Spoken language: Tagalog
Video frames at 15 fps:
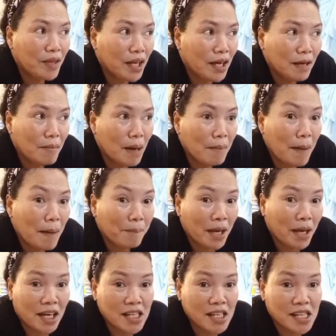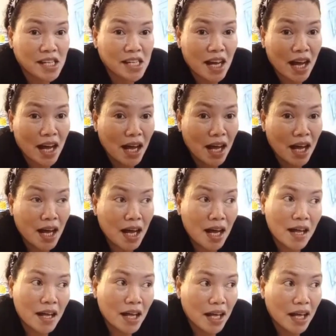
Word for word: ni Mama Pix, ah, uh,